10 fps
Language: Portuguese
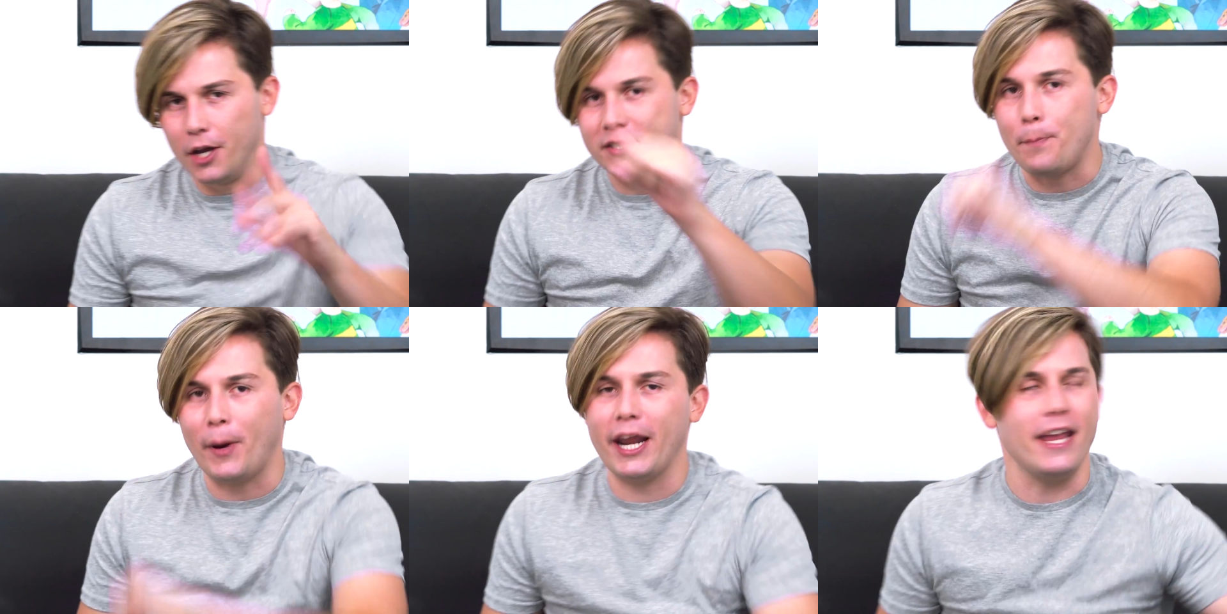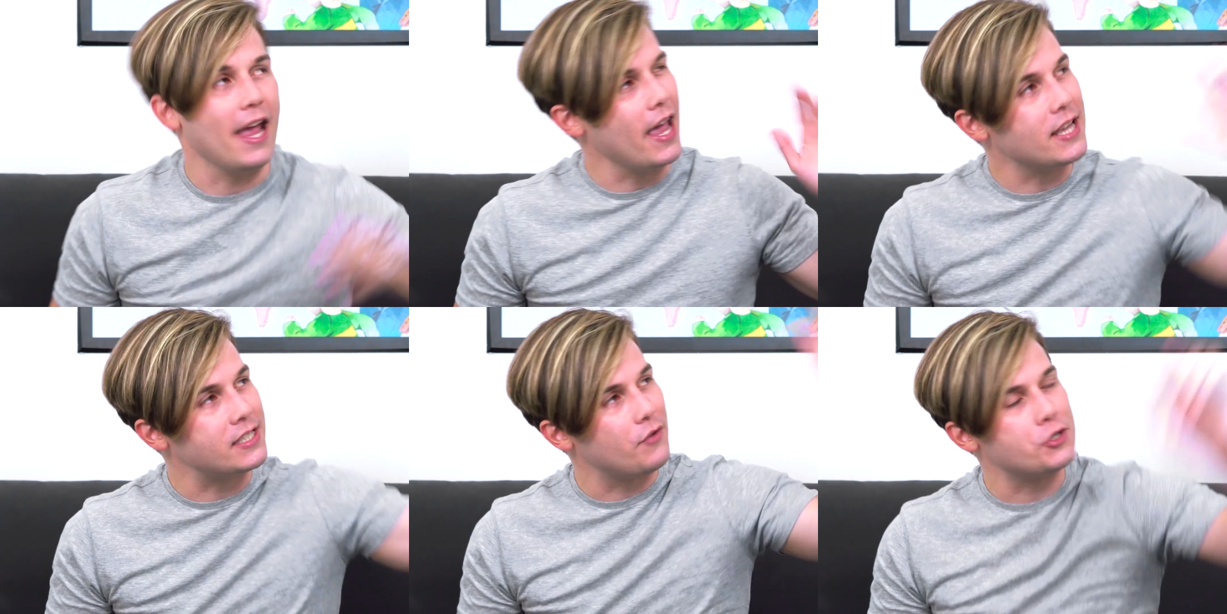E eu separei
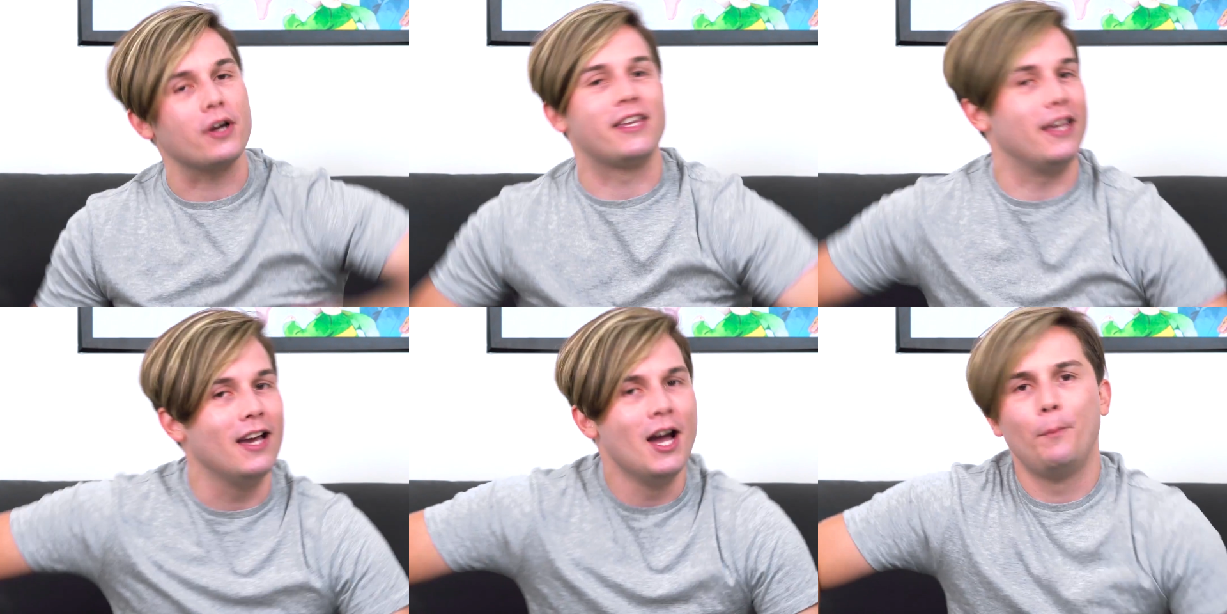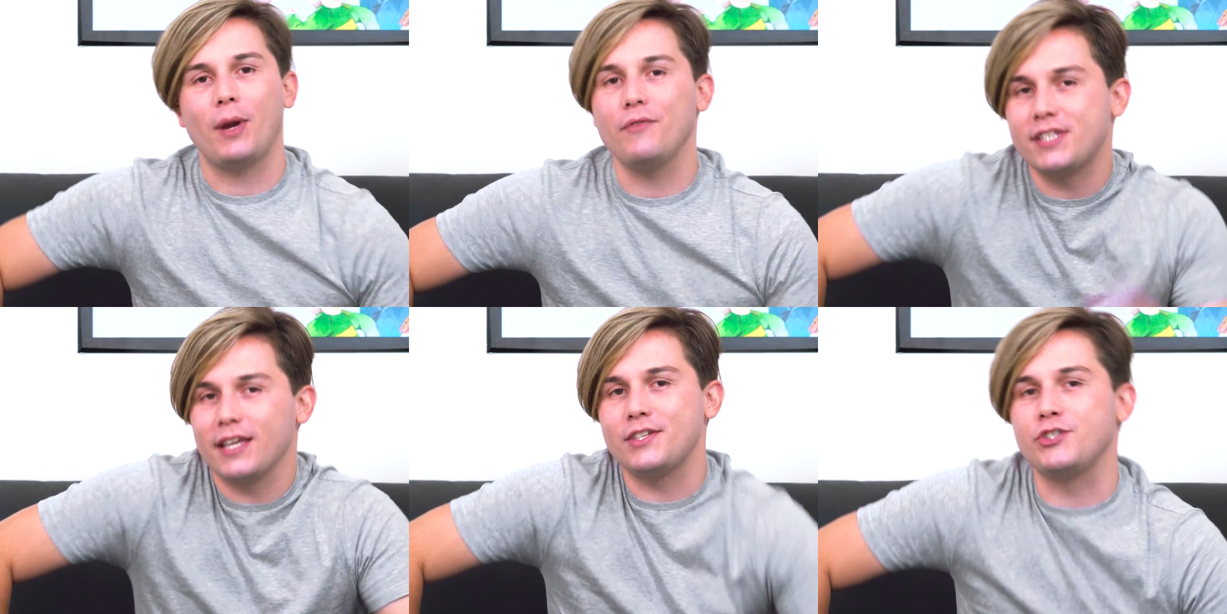esse vídeo aqui pra
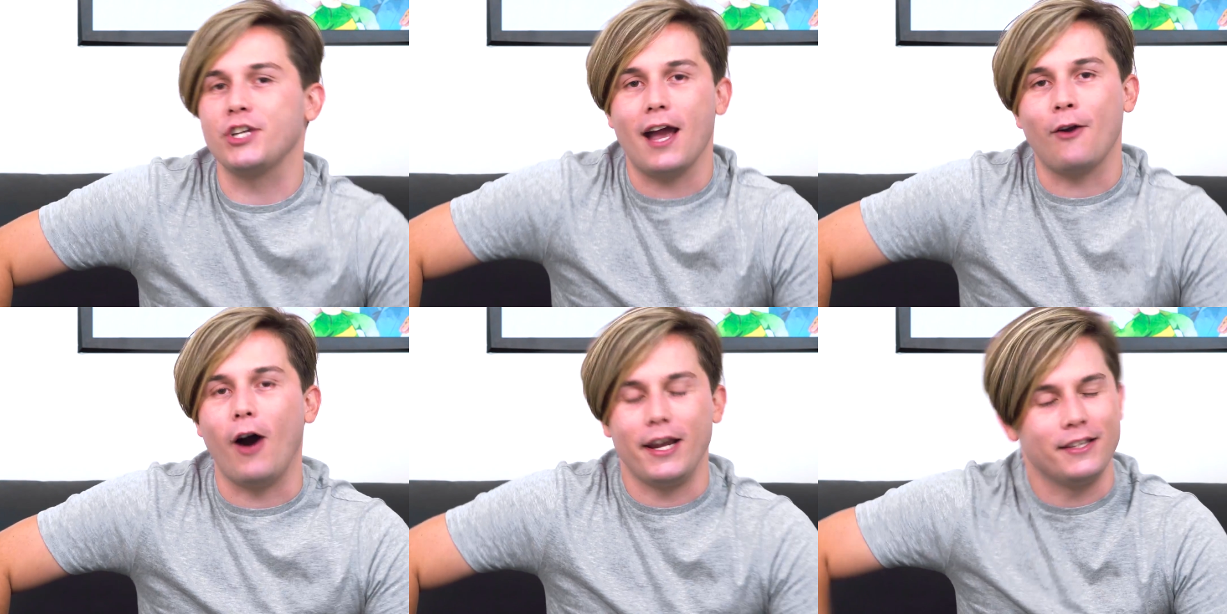vocês assistirem agora,